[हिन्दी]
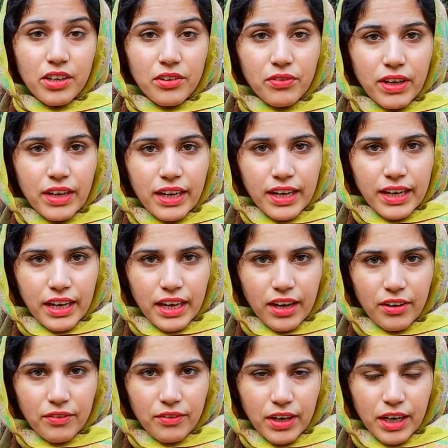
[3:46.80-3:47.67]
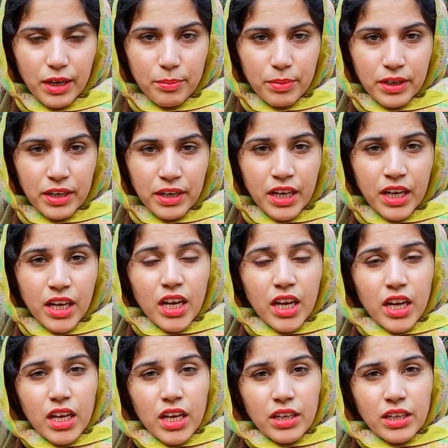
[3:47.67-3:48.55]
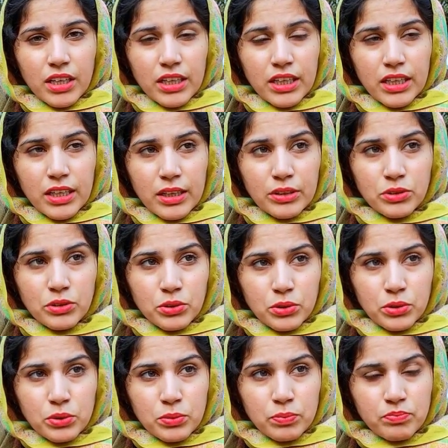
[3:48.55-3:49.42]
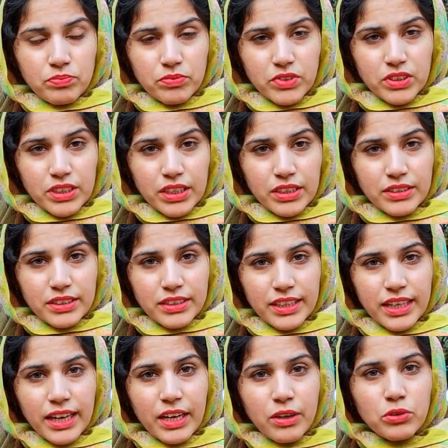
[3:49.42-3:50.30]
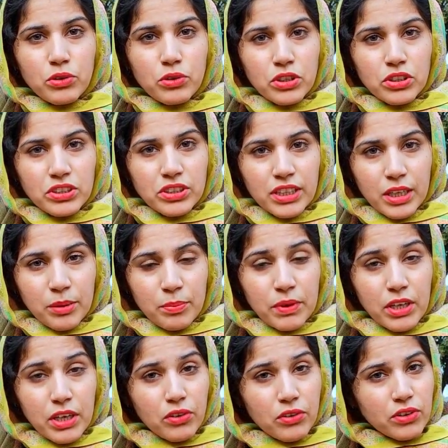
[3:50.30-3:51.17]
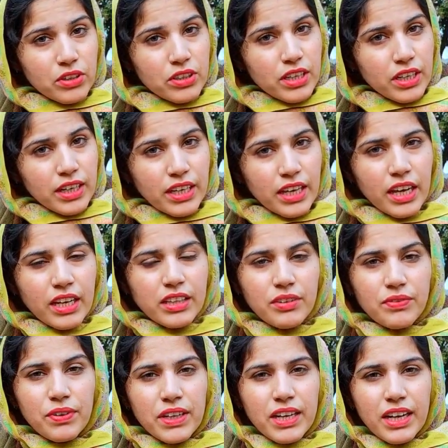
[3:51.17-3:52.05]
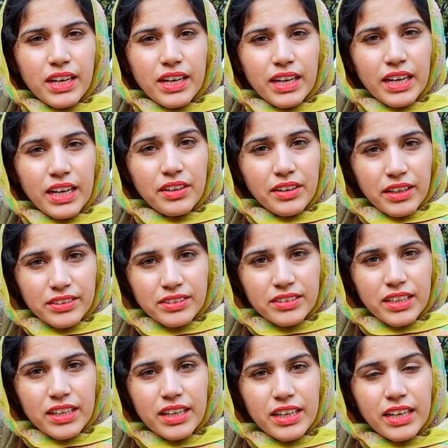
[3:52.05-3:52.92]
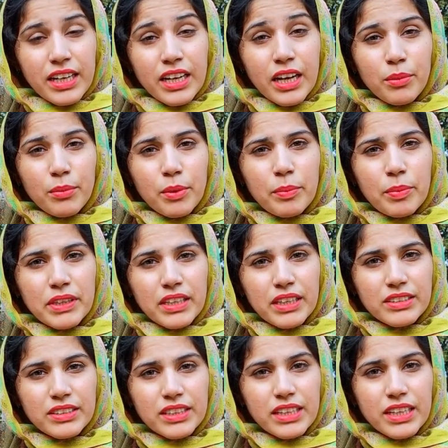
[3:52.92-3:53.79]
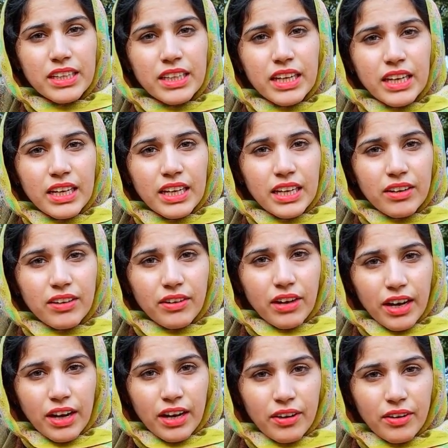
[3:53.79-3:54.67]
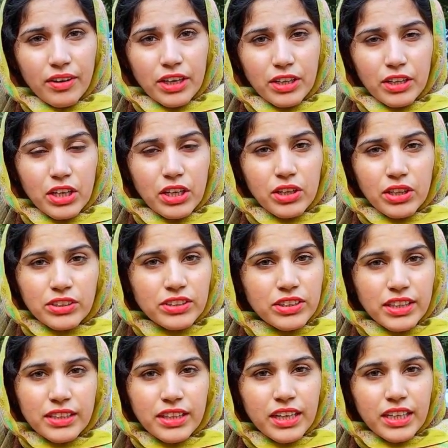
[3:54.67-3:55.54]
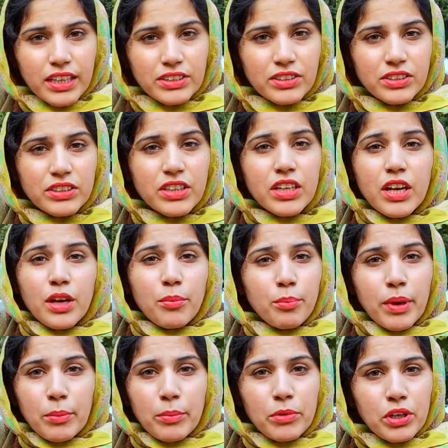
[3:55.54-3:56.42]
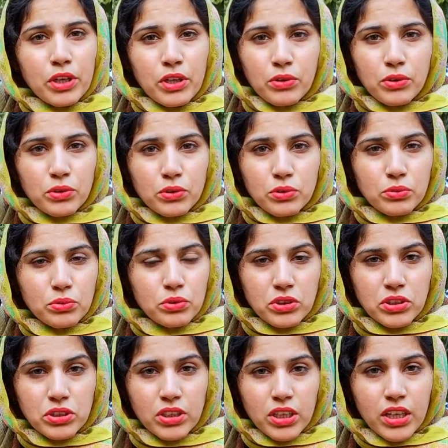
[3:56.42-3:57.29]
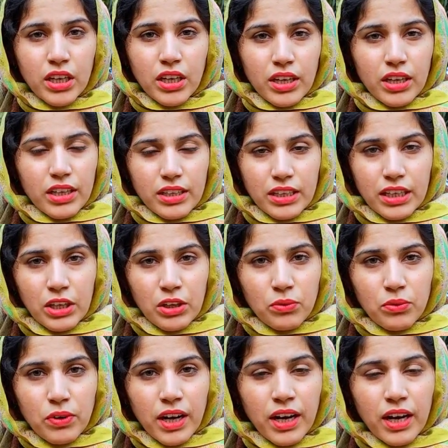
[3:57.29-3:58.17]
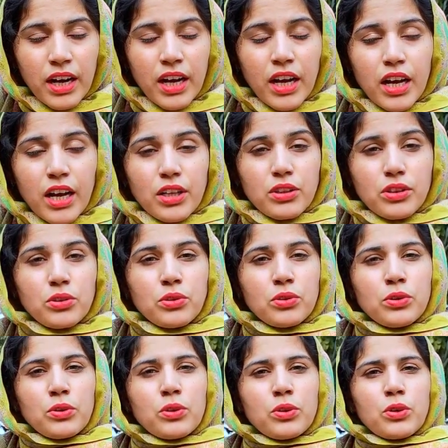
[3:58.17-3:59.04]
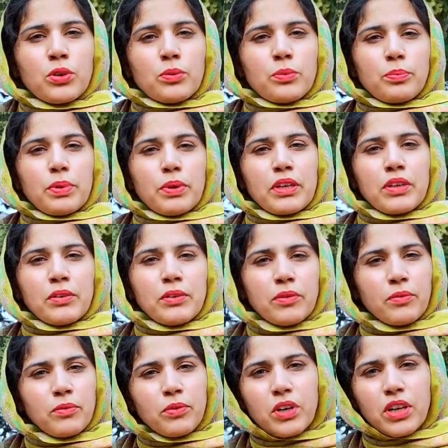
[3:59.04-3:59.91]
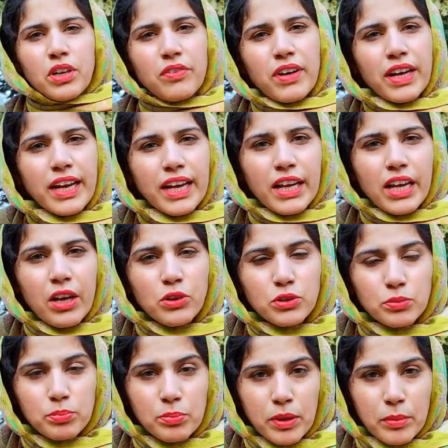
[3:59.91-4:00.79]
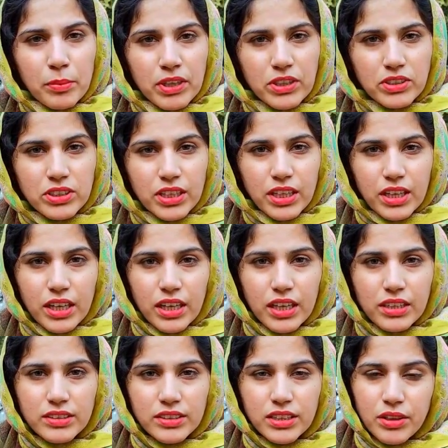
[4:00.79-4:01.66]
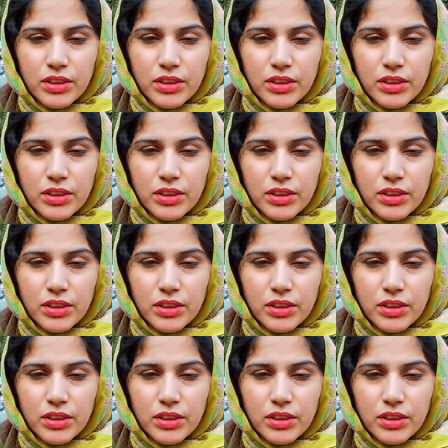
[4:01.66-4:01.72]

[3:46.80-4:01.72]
करवाया गया वहाँ पे जो सर्जन हैं उन्होंने चेकअप किया उन्होंने कहा कि एक दफ़ा कर लें टेस्ट कर लें हमें पता चले कि इनकी कोई यादाश मेमोरी को तो कुछ नहीं हुआ तो फिर वो करवाया गया उसमें माशाल्लाह